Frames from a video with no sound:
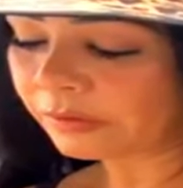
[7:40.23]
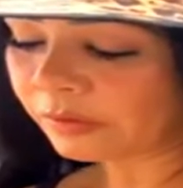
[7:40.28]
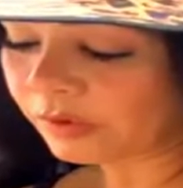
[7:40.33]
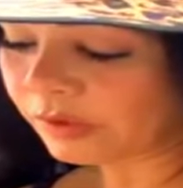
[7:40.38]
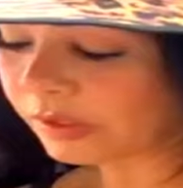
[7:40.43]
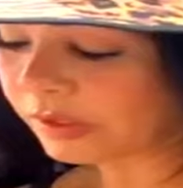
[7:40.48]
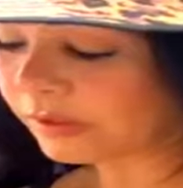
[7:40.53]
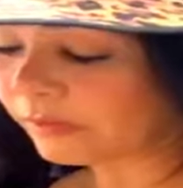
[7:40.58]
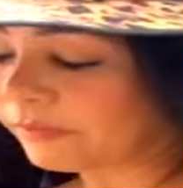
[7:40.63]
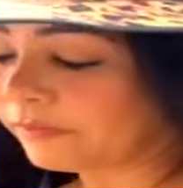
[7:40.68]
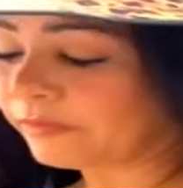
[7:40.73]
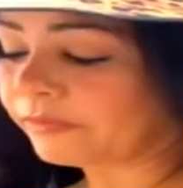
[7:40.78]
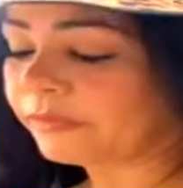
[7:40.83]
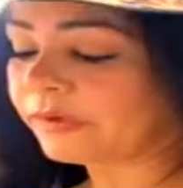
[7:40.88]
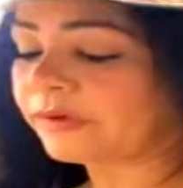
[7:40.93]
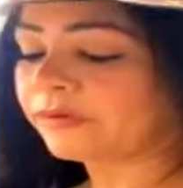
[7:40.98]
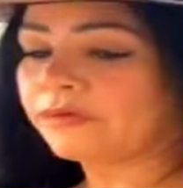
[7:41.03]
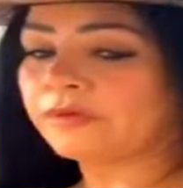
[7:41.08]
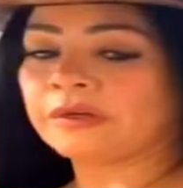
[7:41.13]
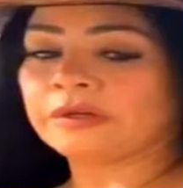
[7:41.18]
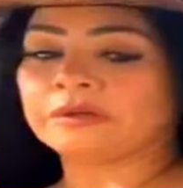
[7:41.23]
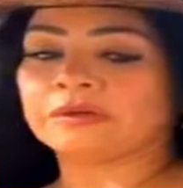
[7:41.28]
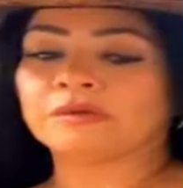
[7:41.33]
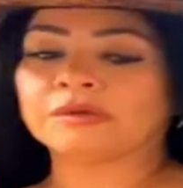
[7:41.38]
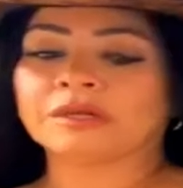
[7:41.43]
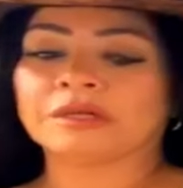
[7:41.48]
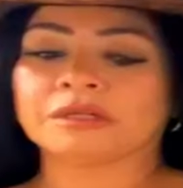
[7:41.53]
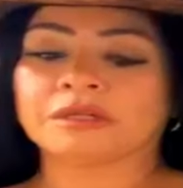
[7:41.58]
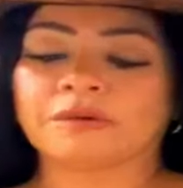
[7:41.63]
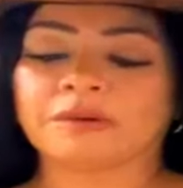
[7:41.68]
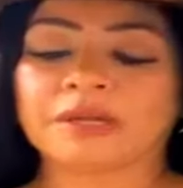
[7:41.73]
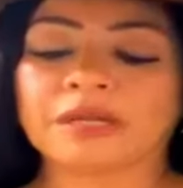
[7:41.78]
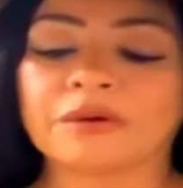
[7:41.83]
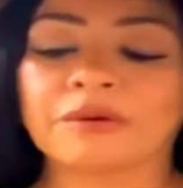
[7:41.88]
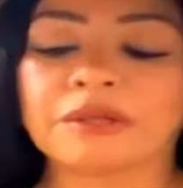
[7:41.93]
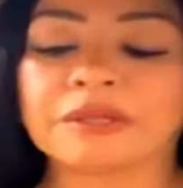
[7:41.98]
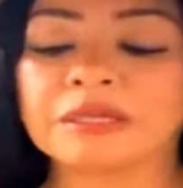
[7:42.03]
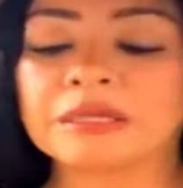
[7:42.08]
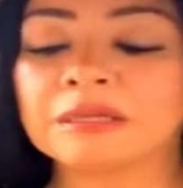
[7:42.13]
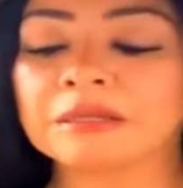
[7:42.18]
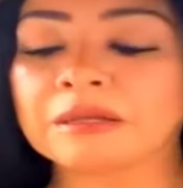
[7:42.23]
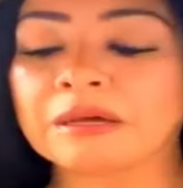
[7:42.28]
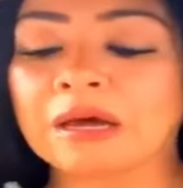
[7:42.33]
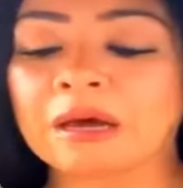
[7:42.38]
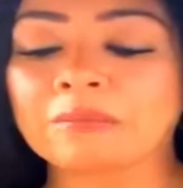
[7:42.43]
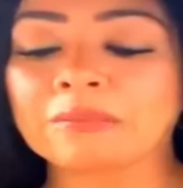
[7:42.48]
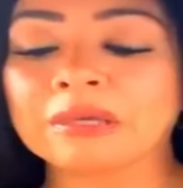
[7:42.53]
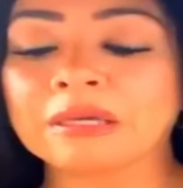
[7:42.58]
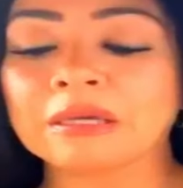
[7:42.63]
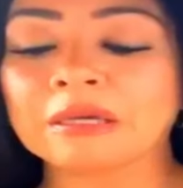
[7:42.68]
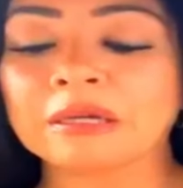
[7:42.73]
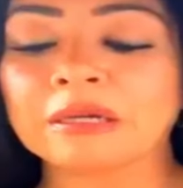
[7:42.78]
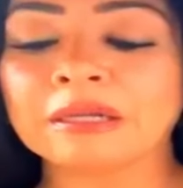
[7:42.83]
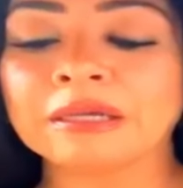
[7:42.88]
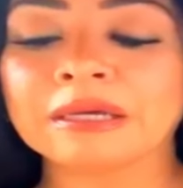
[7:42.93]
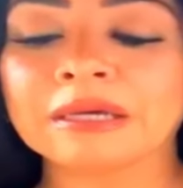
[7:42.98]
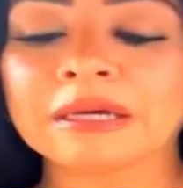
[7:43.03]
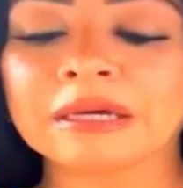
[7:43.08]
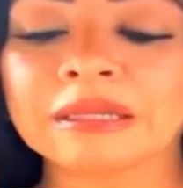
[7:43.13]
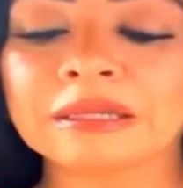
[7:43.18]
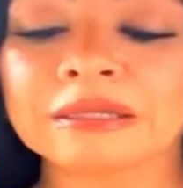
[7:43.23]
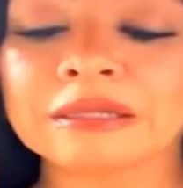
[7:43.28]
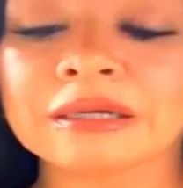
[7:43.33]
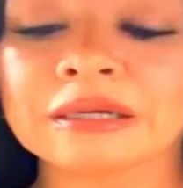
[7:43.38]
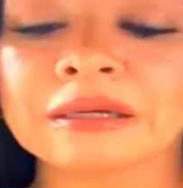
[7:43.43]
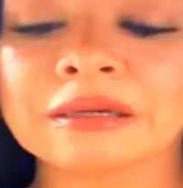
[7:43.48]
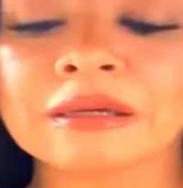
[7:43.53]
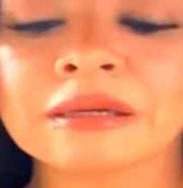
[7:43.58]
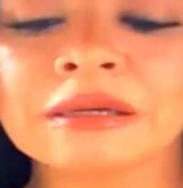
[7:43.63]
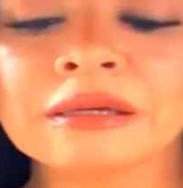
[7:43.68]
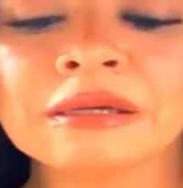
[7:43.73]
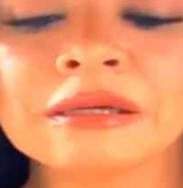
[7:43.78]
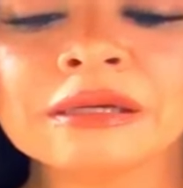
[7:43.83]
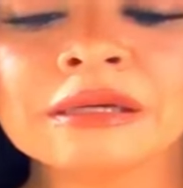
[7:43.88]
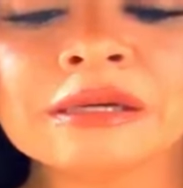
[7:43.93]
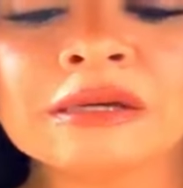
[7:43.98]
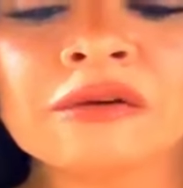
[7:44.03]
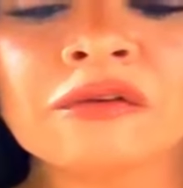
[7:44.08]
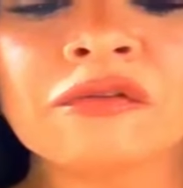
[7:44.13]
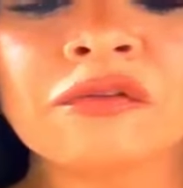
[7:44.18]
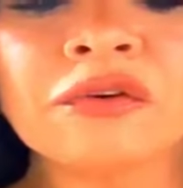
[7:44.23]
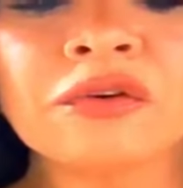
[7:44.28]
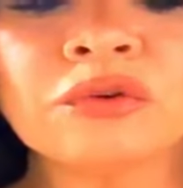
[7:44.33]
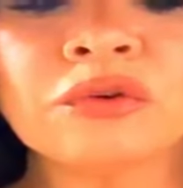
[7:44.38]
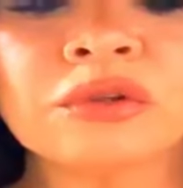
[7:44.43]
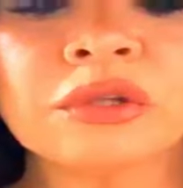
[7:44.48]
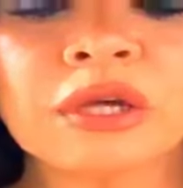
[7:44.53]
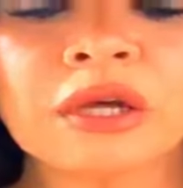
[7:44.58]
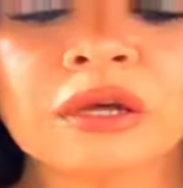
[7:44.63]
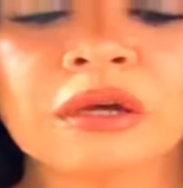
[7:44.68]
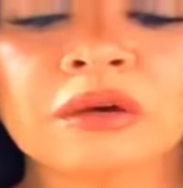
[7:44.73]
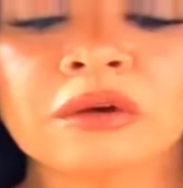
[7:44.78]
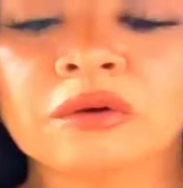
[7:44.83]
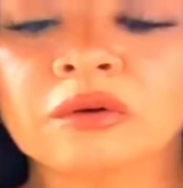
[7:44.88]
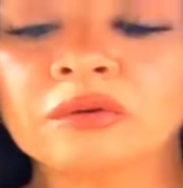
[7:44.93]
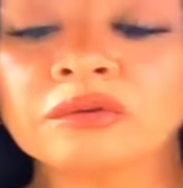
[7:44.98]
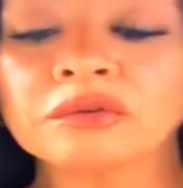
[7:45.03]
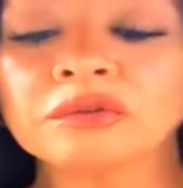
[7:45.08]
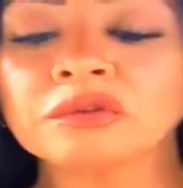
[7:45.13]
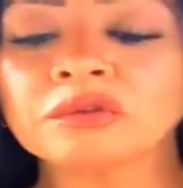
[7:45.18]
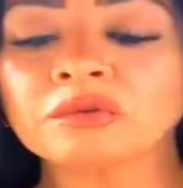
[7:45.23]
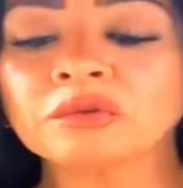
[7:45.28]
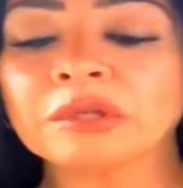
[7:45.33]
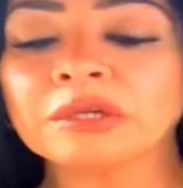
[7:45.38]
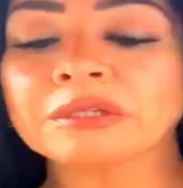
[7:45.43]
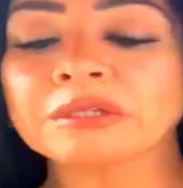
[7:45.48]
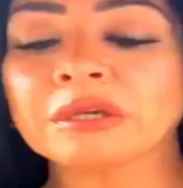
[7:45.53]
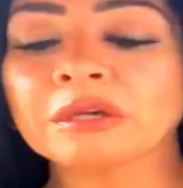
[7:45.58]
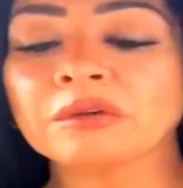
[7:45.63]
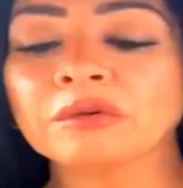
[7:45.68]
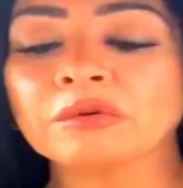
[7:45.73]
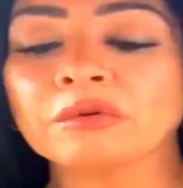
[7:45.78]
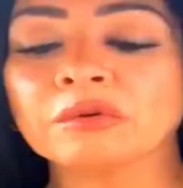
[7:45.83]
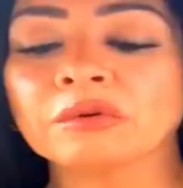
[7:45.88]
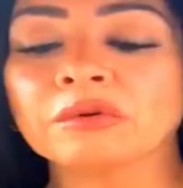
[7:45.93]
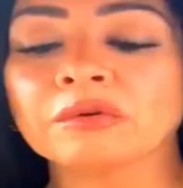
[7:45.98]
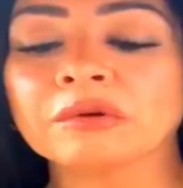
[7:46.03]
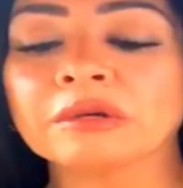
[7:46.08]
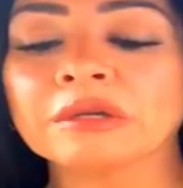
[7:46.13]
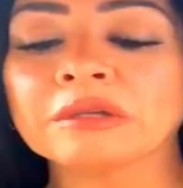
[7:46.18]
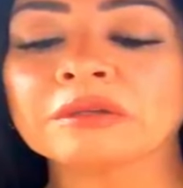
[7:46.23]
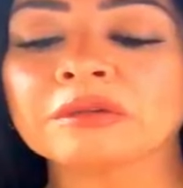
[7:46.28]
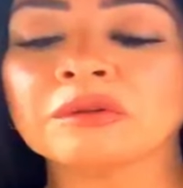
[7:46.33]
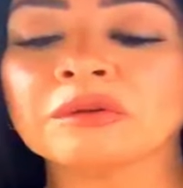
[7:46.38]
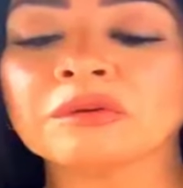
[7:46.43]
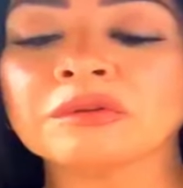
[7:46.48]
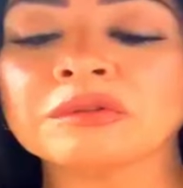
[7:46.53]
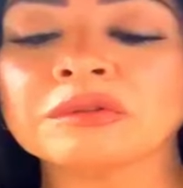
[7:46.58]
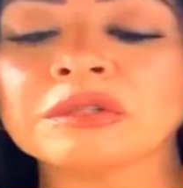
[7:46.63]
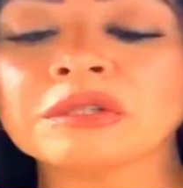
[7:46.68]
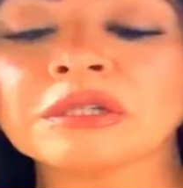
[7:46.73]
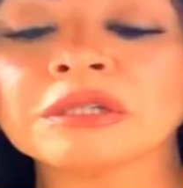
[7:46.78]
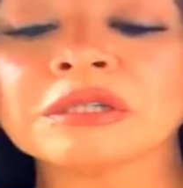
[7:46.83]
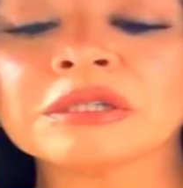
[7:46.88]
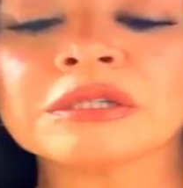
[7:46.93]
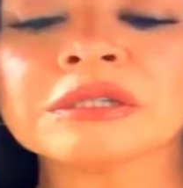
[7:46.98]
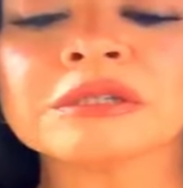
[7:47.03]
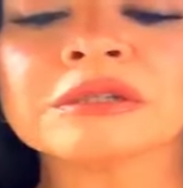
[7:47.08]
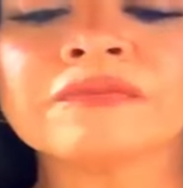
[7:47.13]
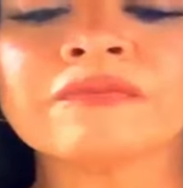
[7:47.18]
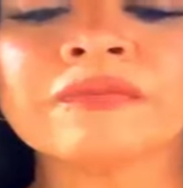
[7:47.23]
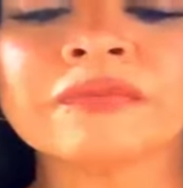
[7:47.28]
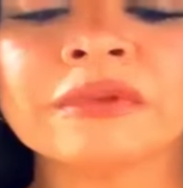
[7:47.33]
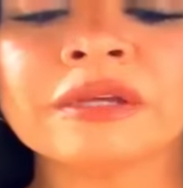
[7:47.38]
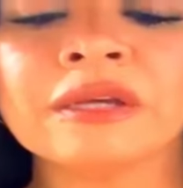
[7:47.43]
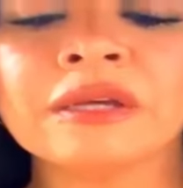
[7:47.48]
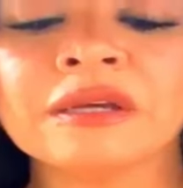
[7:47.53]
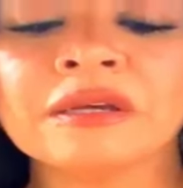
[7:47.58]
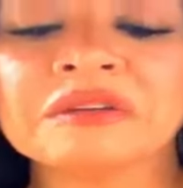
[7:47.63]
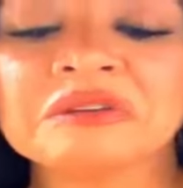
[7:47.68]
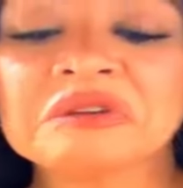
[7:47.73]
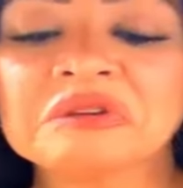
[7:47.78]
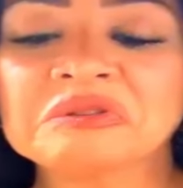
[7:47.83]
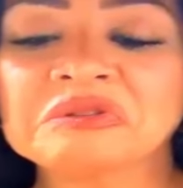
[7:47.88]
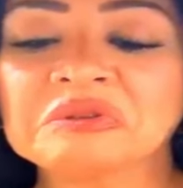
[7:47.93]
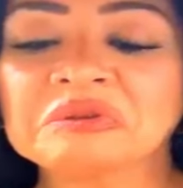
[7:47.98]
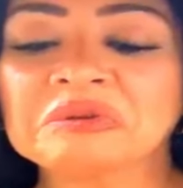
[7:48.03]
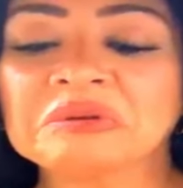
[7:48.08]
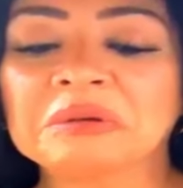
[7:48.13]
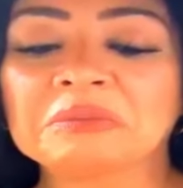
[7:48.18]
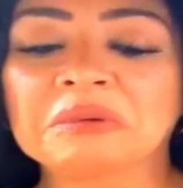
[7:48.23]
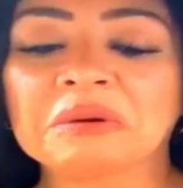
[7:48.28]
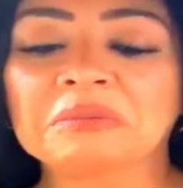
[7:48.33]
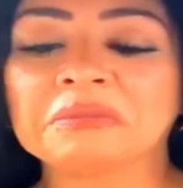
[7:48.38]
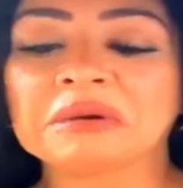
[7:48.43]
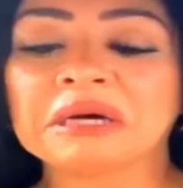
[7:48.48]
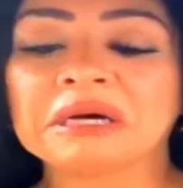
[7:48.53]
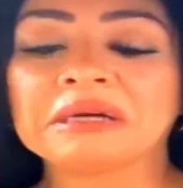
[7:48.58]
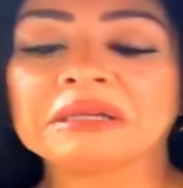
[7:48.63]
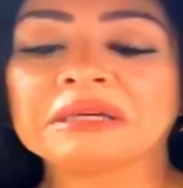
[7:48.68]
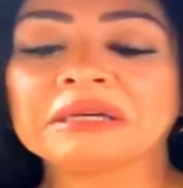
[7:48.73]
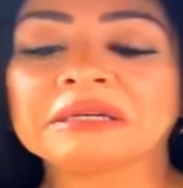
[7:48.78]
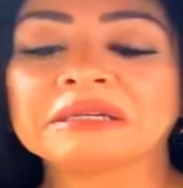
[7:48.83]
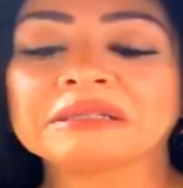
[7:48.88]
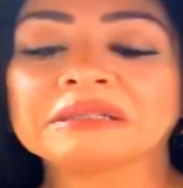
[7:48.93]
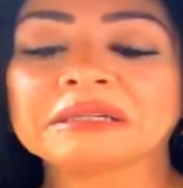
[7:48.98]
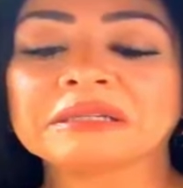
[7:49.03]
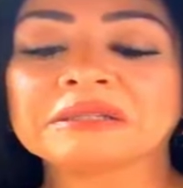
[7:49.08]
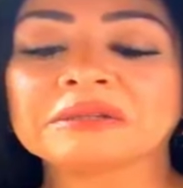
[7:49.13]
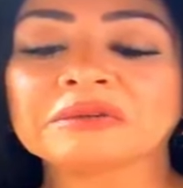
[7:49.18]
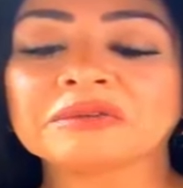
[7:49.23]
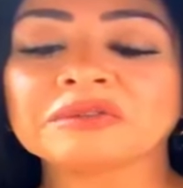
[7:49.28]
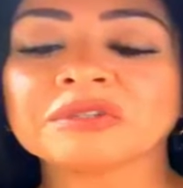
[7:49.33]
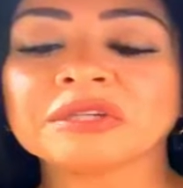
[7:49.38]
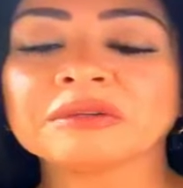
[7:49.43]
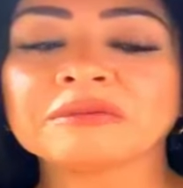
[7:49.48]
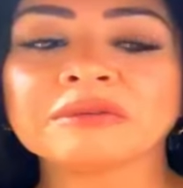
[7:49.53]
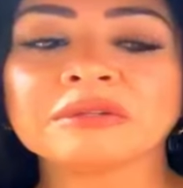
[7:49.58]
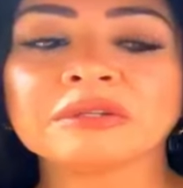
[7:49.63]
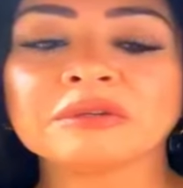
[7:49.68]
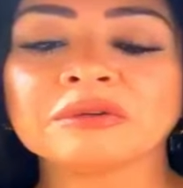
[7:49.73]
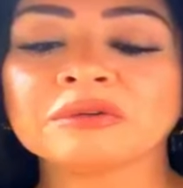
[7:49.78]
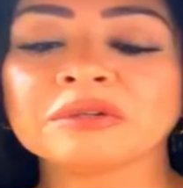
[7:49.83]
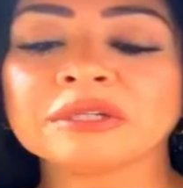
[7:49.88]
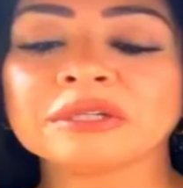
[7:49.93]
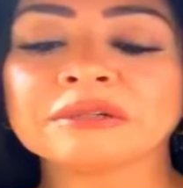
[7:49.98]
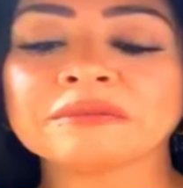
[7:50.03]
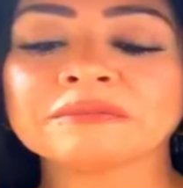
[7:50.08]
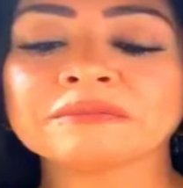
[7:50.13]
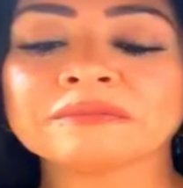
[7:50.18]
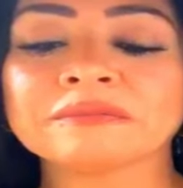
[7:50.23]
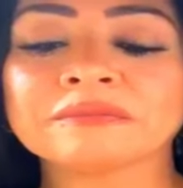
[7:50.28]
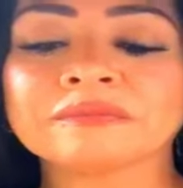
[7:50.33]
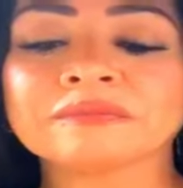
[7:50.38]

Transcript: vamos a... Perfecto, ya estaba lavadita. A mi hija le encanta fruta con su desayuno. Entonces, yo soy una mamá de estas consentidora